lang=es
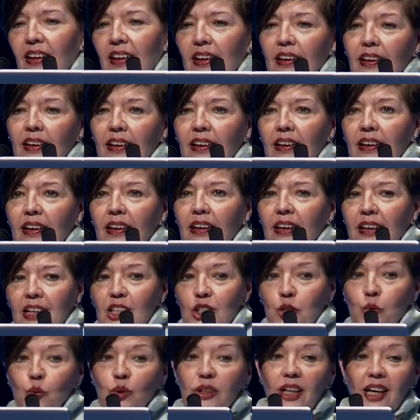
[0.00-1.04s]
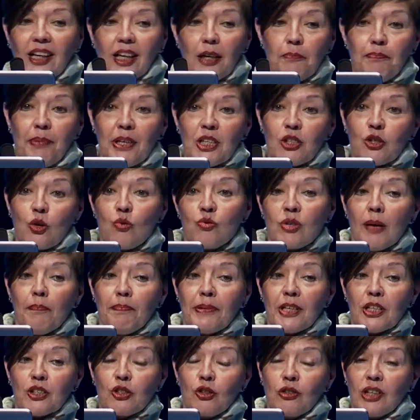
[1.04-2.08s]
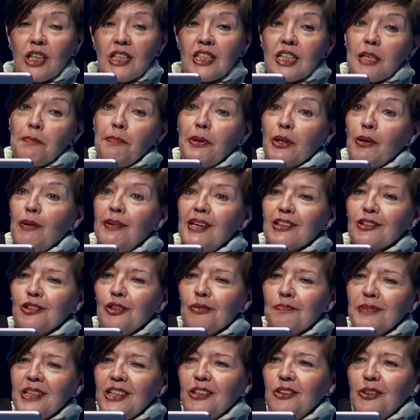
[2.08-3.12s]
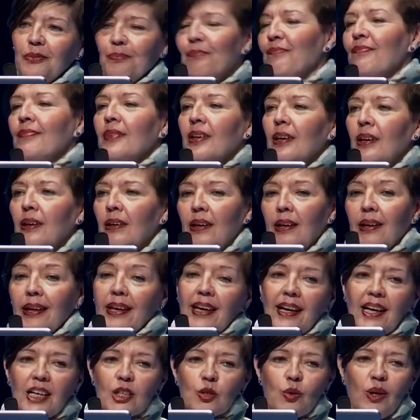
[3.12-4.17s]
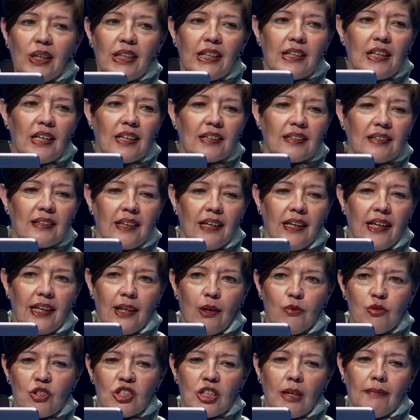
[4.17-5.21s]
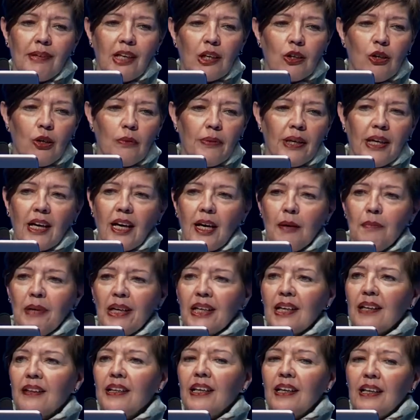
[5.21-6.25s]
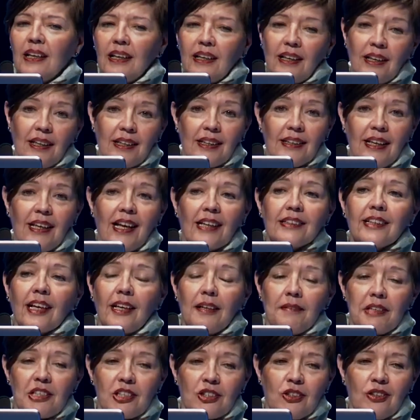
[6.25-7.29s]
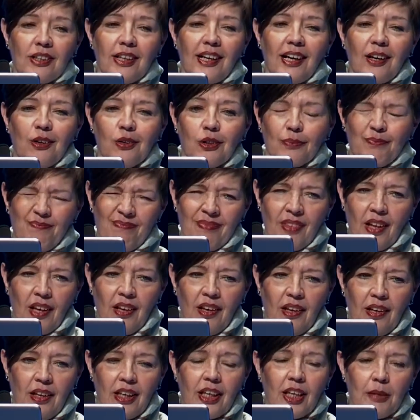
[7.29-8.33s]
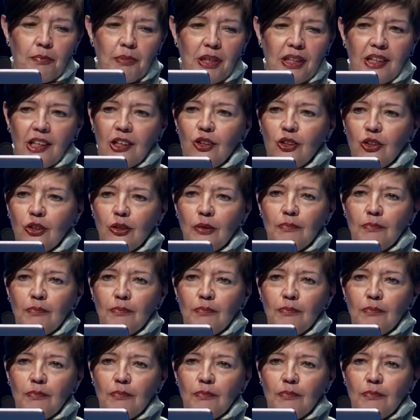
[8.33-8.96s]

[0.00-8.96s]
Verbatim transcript: eh, resulta que pasó una persona y se paró a hablar conmigo qué casualidad, era un chaval joven cámara de, la televisión Aragón. Y me dijo,